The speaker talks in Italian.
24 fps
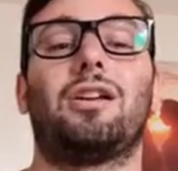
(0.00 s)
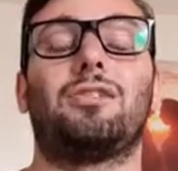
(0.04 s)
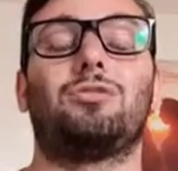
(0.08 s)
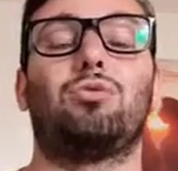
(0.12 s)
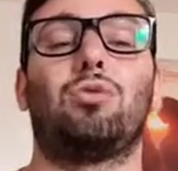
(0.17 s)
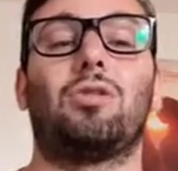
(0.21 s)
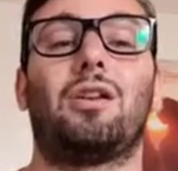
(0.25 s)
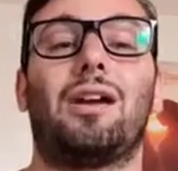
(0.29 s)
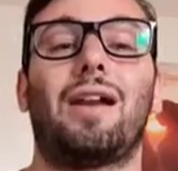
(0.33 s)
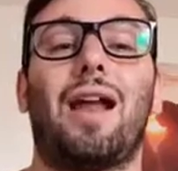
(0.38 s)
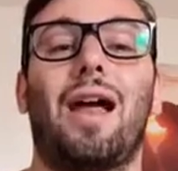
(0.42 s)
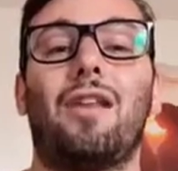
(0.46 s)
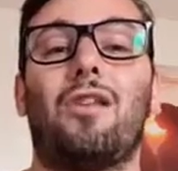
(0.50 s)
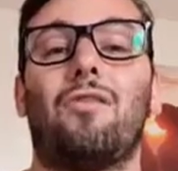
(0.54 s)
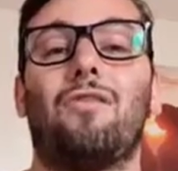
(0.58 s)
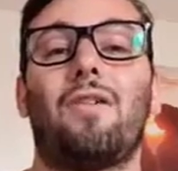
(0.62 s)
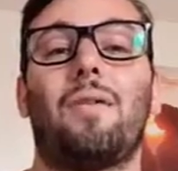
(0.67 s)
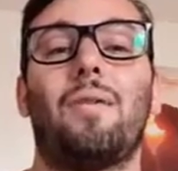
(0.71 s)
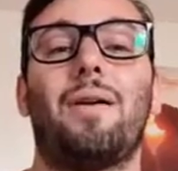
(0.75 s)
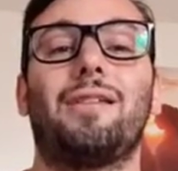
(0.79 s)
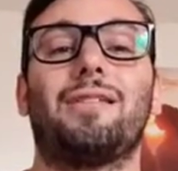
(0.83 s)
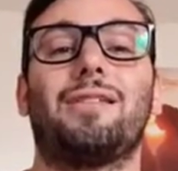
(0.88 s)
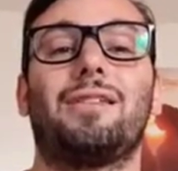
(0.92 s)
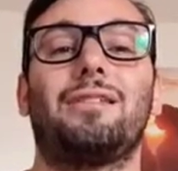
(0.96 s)
e sui canali
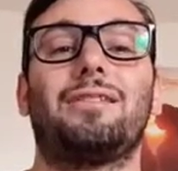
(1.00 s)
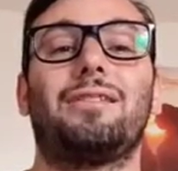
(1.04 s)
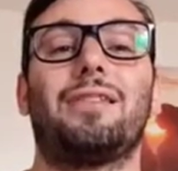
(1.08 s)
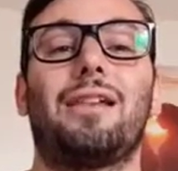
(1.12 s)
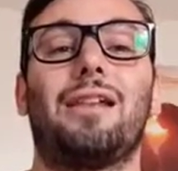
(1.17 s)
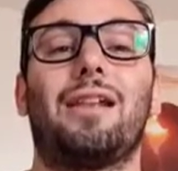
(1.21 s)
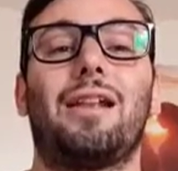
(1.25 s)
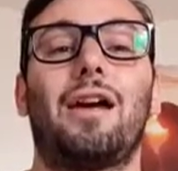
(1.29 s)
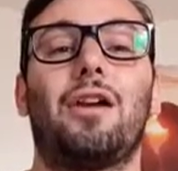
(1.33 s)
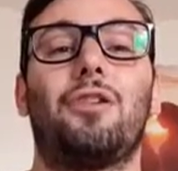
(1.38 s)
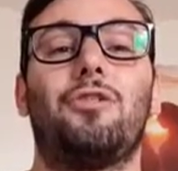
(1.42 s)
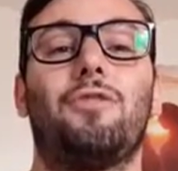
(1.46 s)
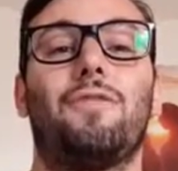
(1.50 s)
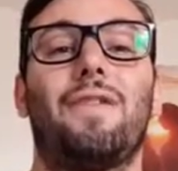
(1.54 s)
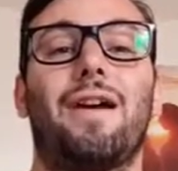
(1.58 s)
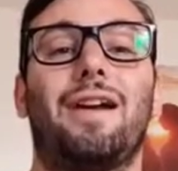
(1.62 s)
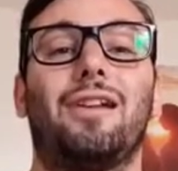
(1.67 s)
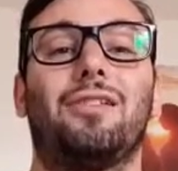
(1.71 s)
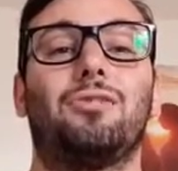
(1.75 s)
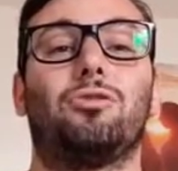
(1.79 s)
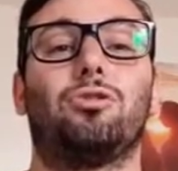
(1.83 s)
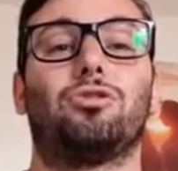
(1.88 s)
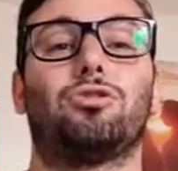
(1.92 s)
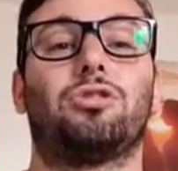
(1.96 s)
ovviamente della
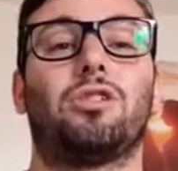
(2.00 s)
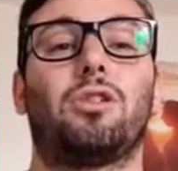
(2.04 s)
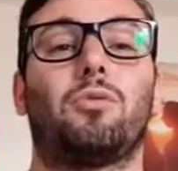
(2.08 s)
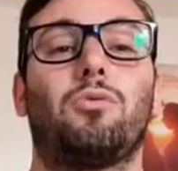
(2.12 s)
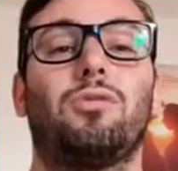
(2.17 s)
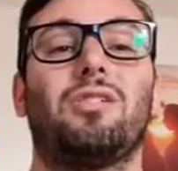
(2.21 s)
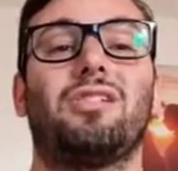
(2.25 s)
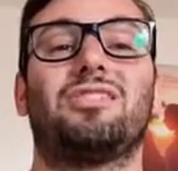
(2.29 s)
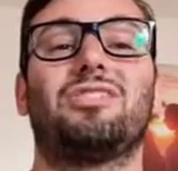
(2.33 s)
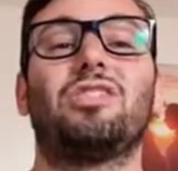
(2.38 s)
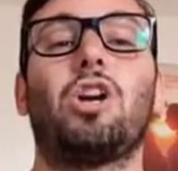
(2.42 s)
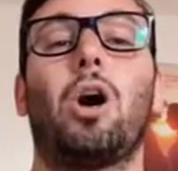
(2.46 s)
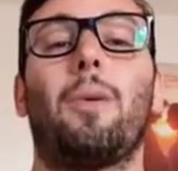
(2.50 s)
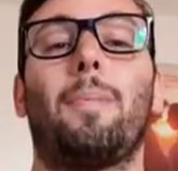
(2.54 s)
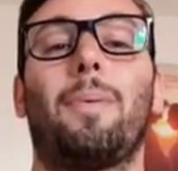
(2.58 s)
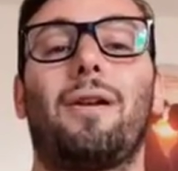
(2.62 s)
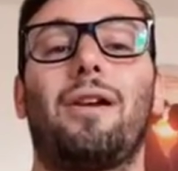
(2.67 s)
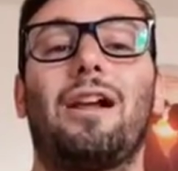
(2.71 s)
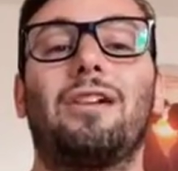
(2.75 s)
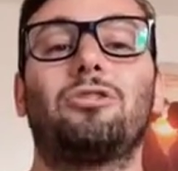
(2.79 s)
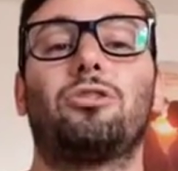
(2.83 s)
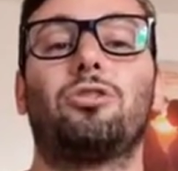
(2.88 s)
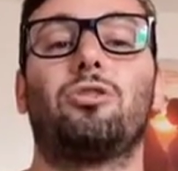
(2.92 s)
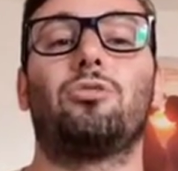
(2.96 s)
Juventus e quindi stiamo
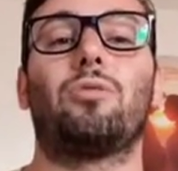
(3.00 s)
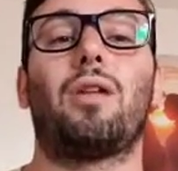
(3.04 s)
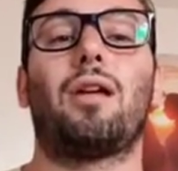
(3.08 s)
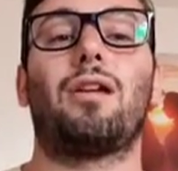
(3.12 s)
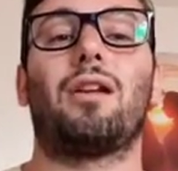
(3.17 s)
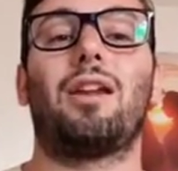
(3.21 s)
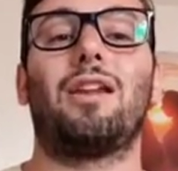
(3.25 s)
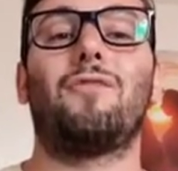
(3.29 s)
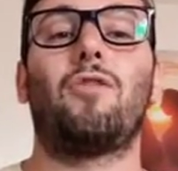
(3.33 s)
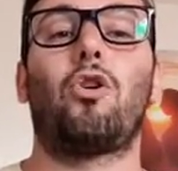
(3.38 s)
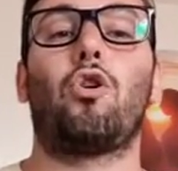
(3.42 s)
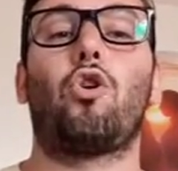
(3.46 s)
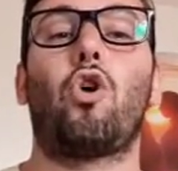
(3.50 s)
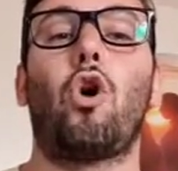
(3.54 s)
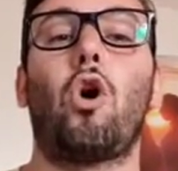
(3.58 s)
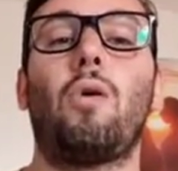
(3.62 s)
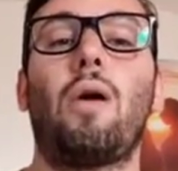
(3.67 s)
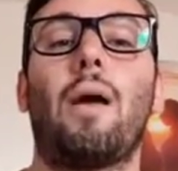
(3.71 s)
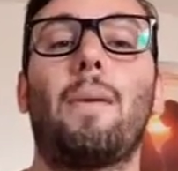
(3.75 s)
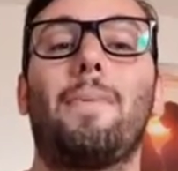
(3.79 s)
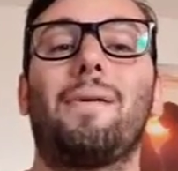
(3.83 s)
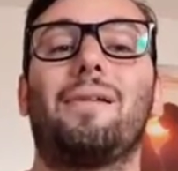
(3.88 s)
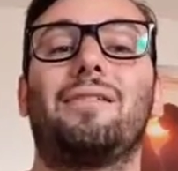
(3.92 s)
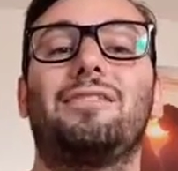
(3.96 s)
parlando di un arrivo
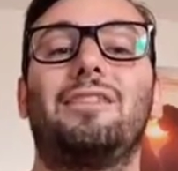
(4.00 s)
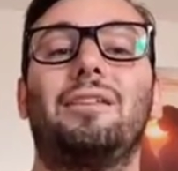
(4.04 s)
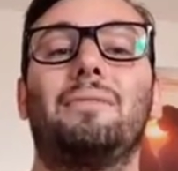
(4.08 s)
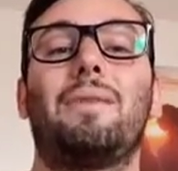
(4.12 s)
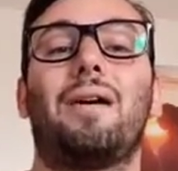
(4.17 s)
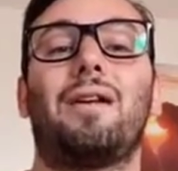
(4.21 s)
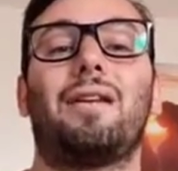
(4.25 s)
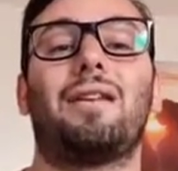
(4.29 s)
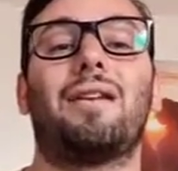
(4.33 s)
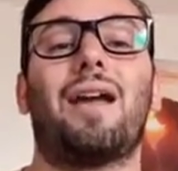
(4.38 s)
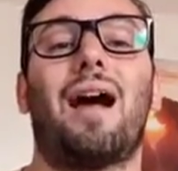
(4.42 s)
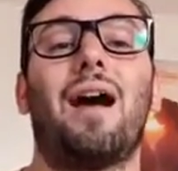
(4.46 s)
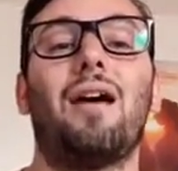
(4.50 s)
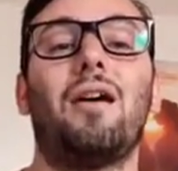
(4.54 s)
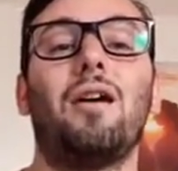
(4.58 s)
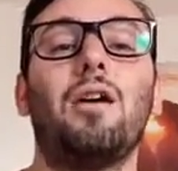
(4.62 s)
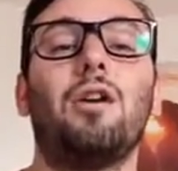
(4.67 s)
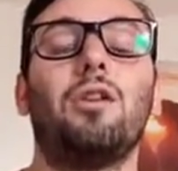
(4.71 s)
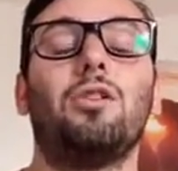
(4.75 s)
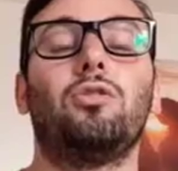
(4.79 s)
come per Di Maria,